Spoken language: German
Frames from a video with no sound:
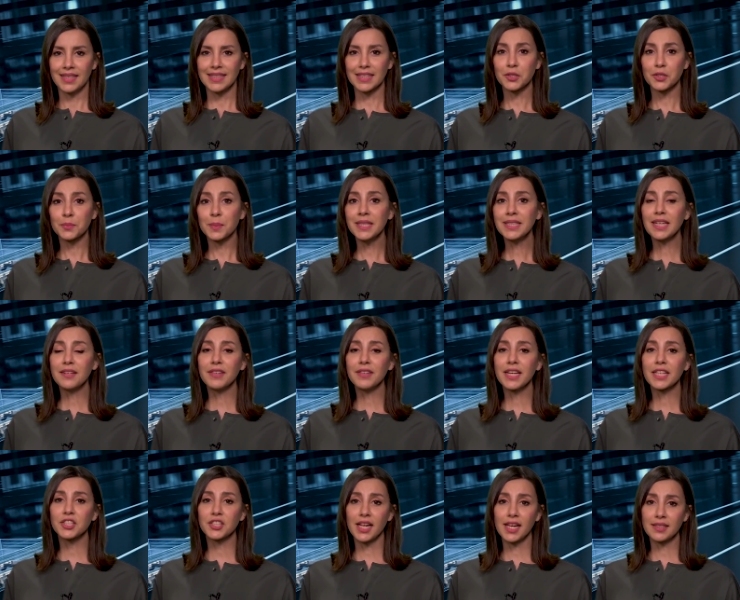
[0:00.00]
Das
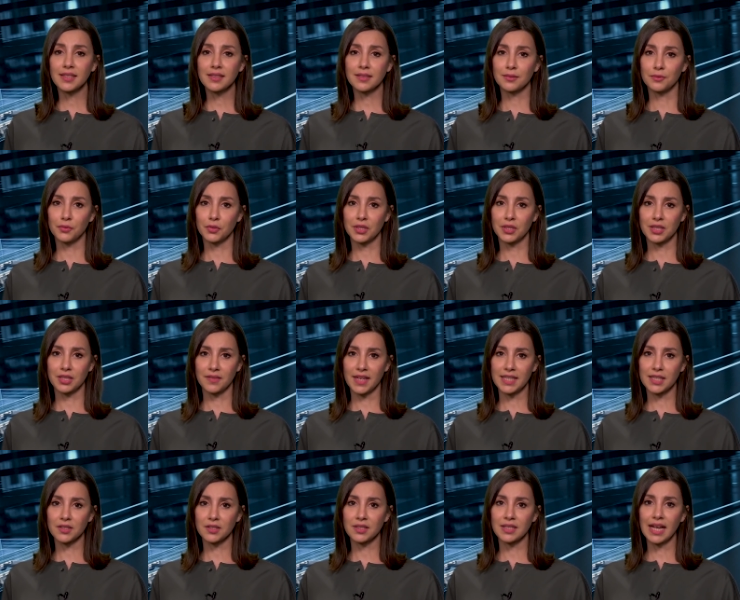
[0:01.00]
Sprinterwerk Charleston wurde
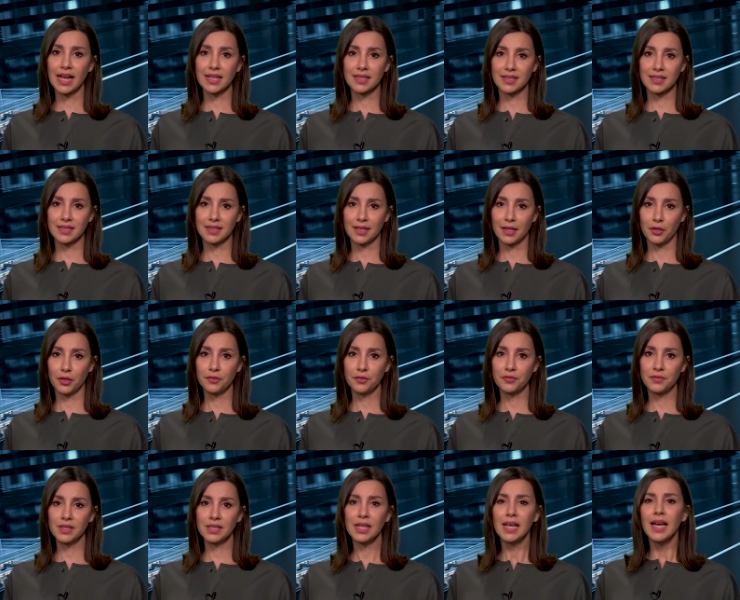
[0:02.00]
2018
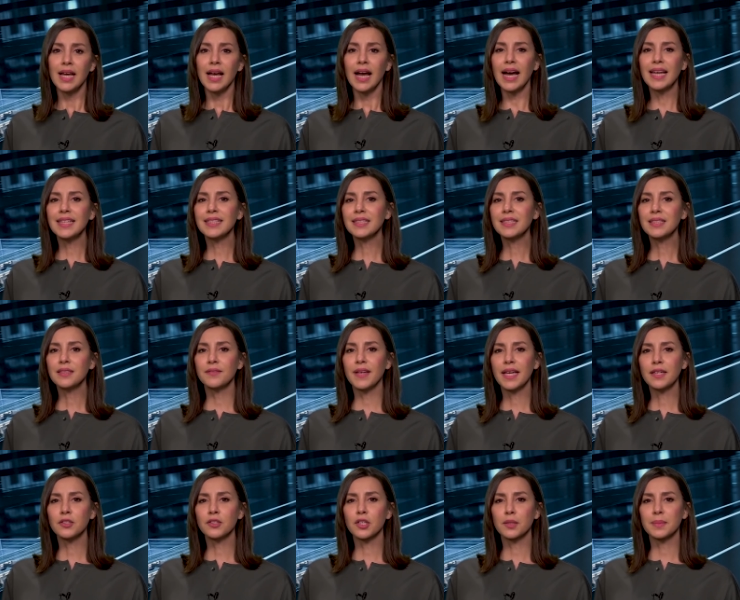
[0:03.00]
eröffnet, allerdings
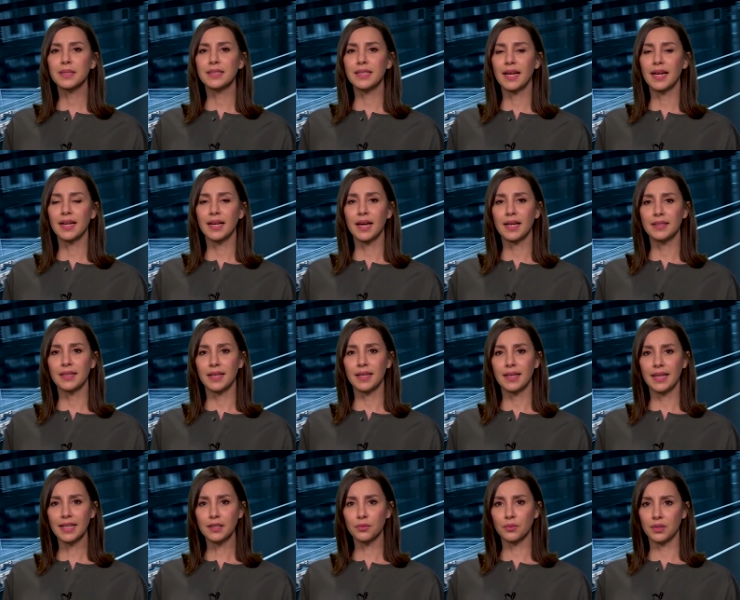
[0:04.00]
werden dort bislang keine
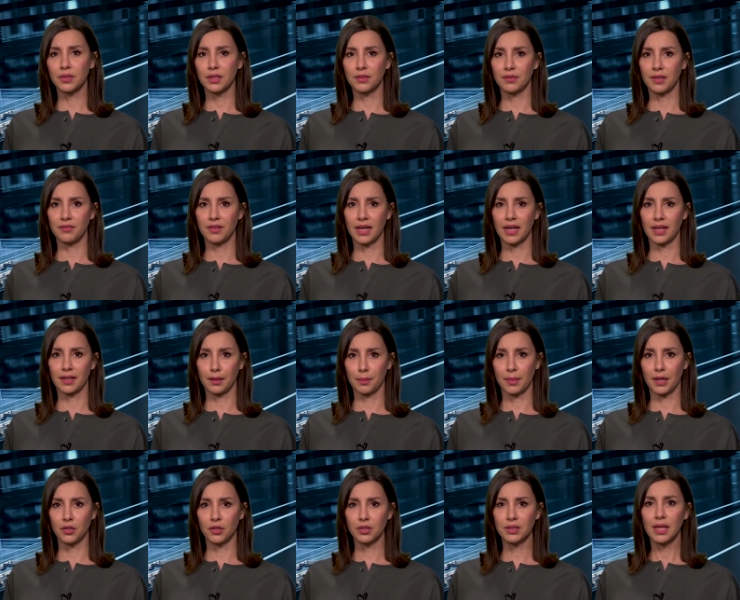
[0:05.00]
Elektrolieferwagen
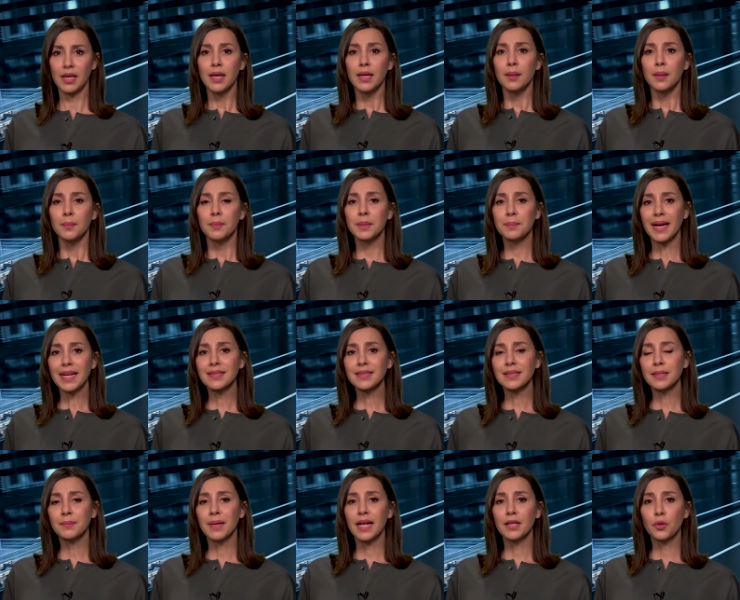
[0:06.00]
gebaut. Mit
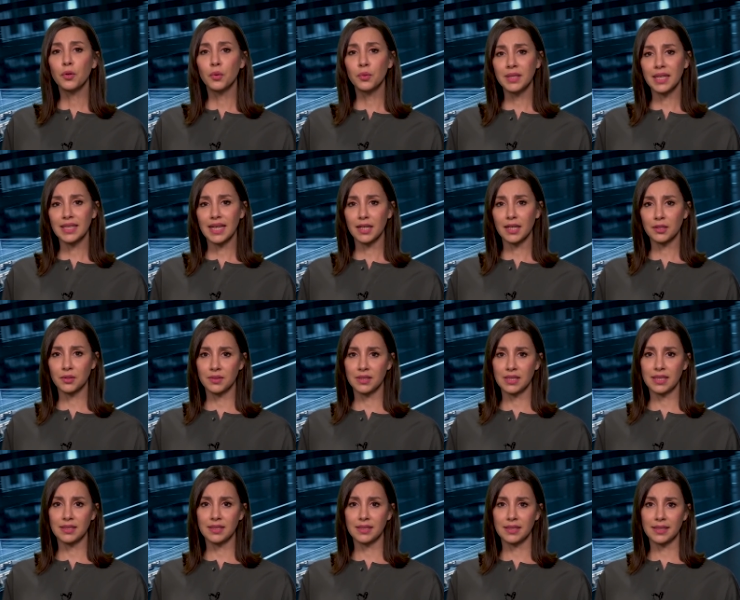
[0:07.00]
maximal
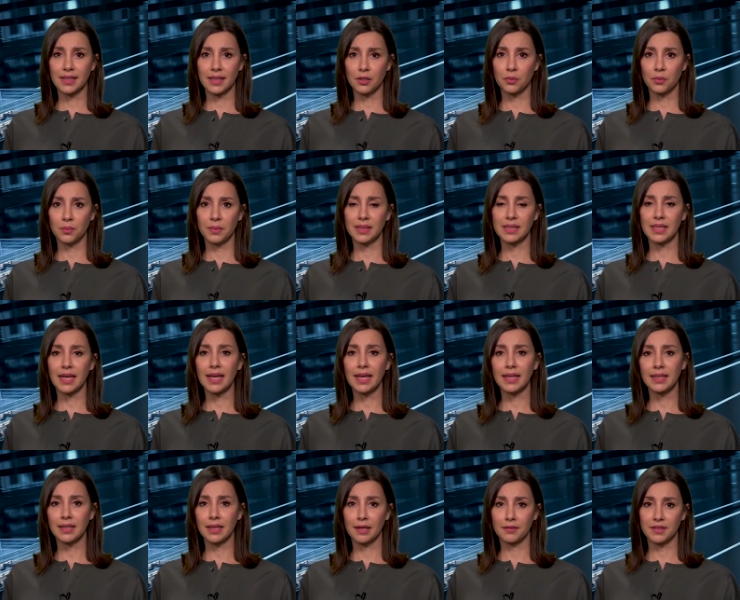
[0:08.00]
168 Kilometer
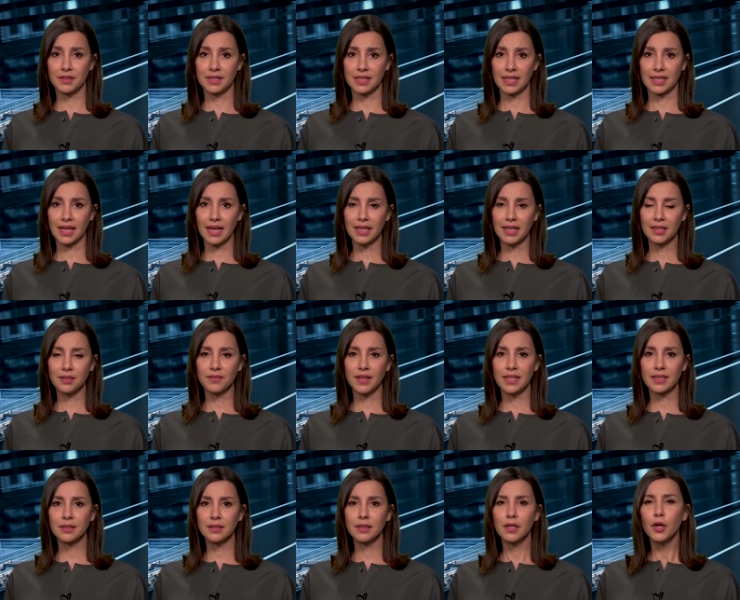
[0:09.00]

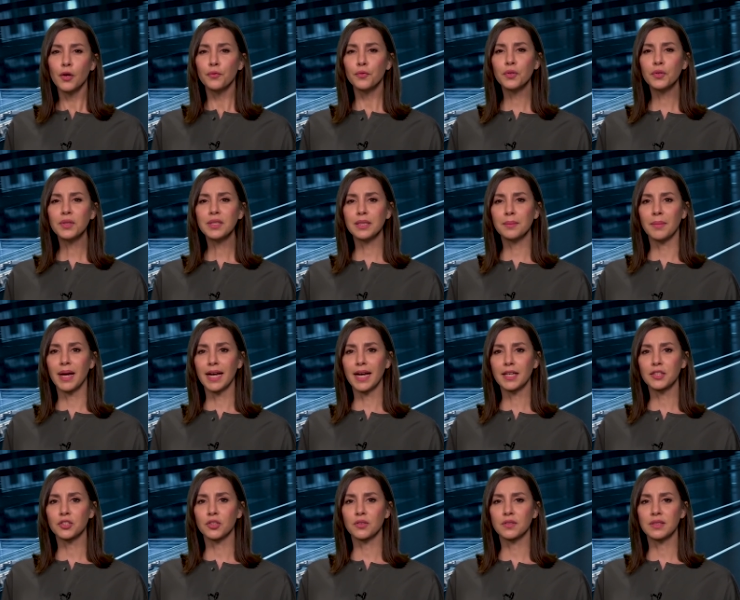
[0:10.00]
NEFZ-Reichweite wurden die
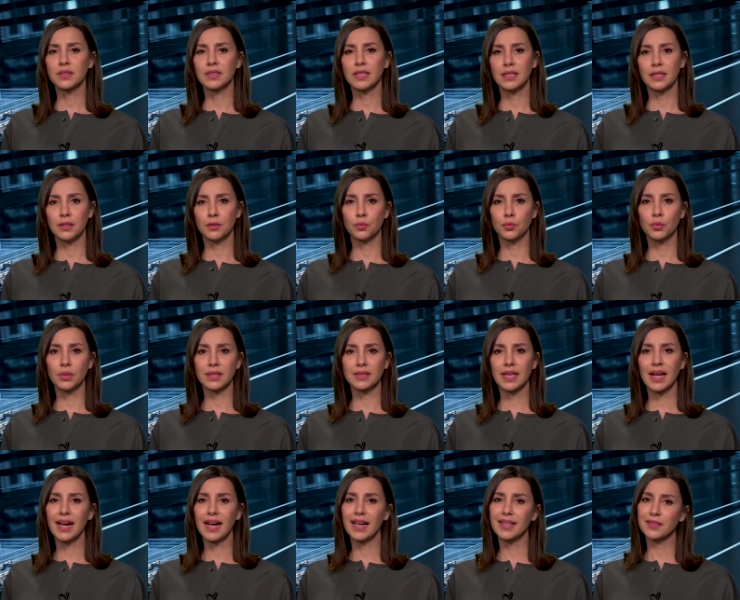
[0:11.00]
Marktchancen in den
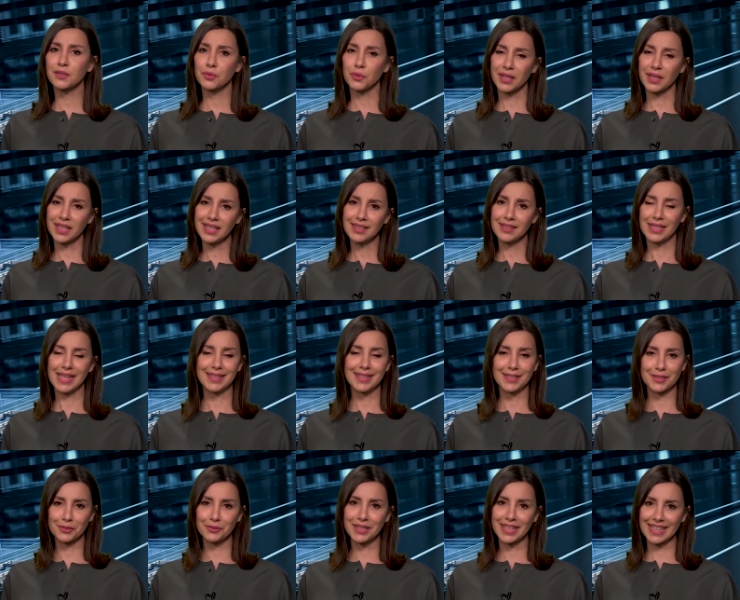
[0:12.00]
USA als zu, ring,
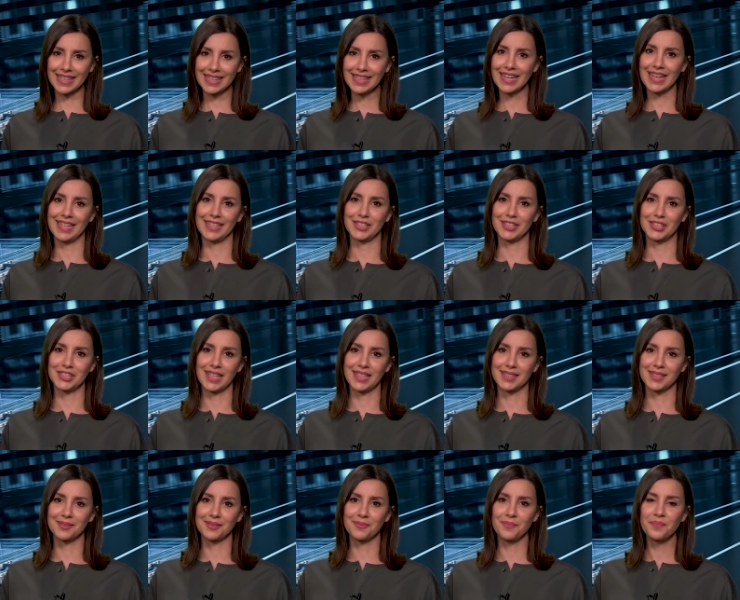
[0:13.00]
als zu gering
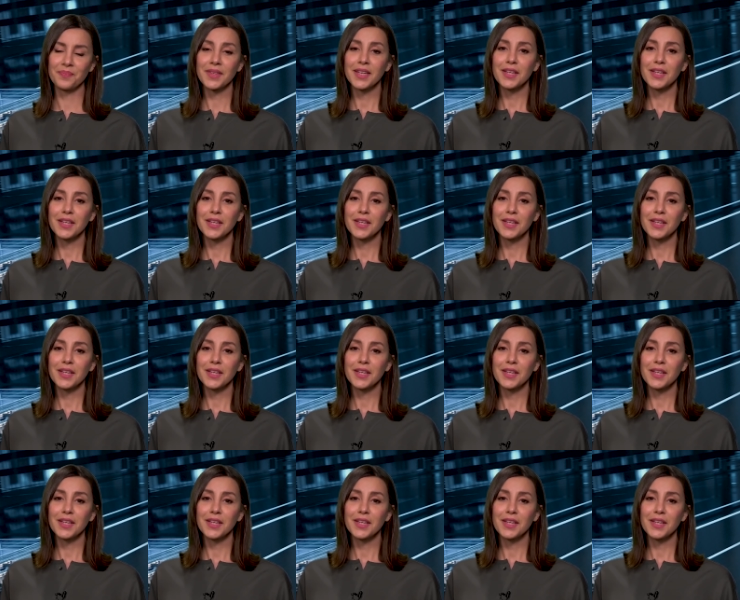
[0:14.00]
eingeschätzt.